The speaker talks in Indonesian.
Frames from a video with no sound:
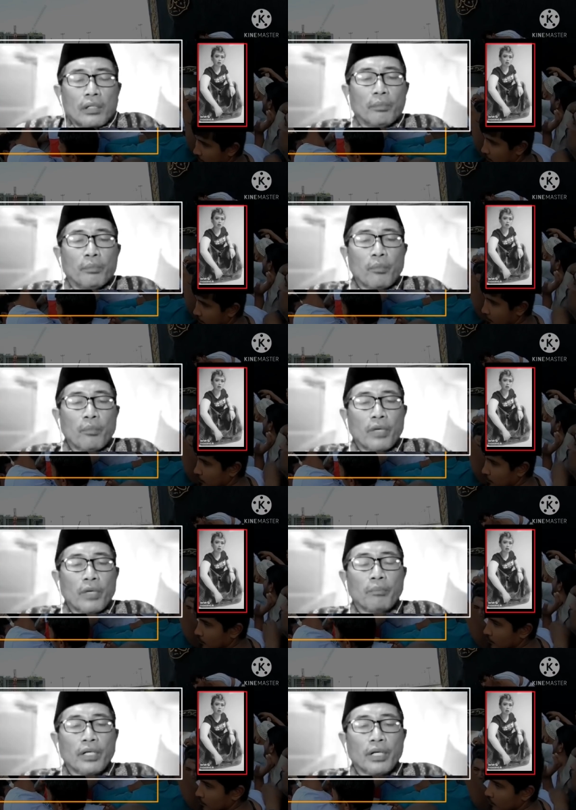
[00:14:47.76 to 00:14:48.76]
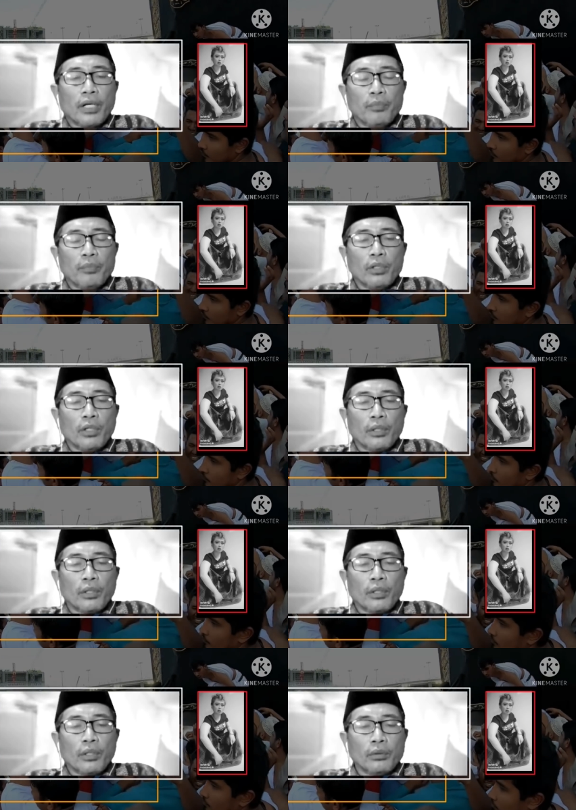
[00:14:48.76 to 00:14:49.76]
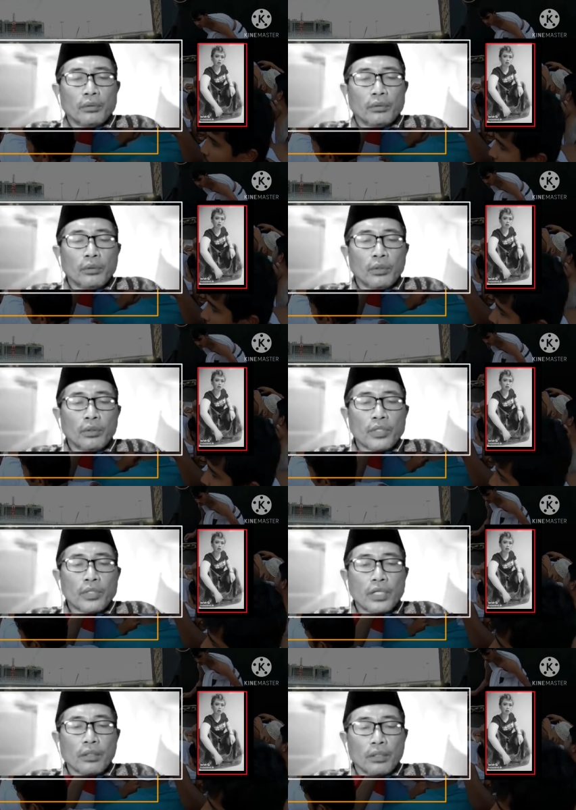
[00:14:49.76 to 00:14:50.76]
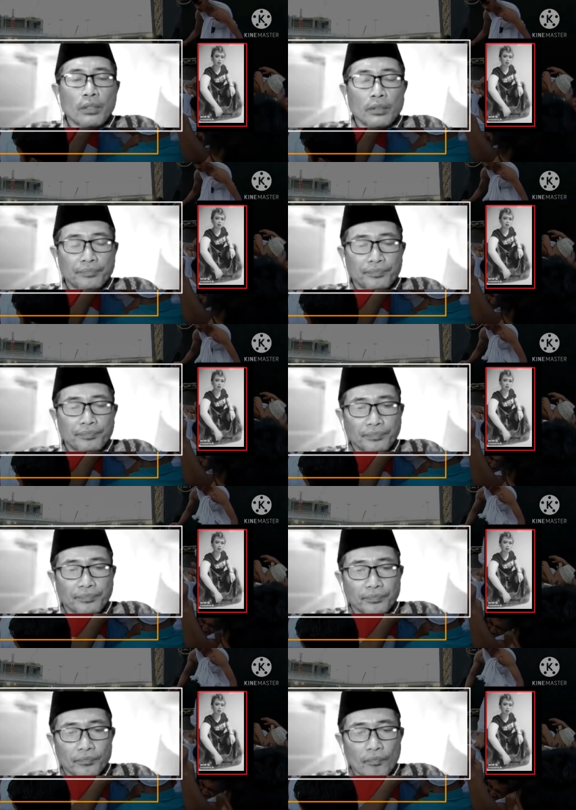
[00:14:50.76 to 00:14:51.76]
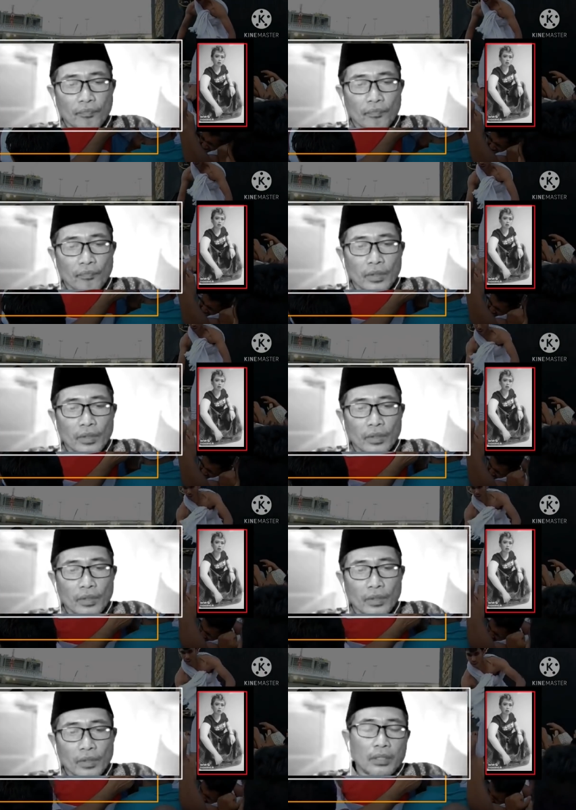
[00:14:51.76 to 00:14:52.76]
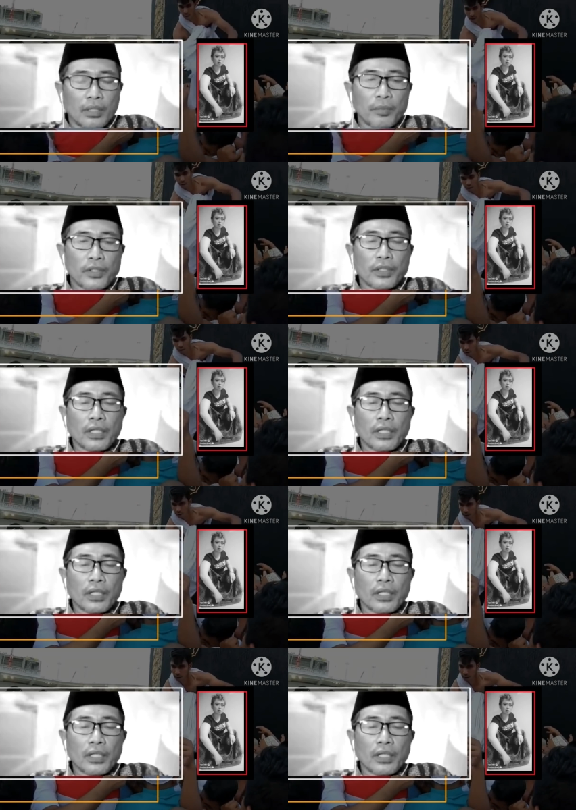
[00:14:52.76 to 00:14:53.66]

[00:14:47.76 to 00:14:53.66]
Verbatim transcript: I Budi. Jadi Budi. Ya sama dengan itu. Maksudnya apa?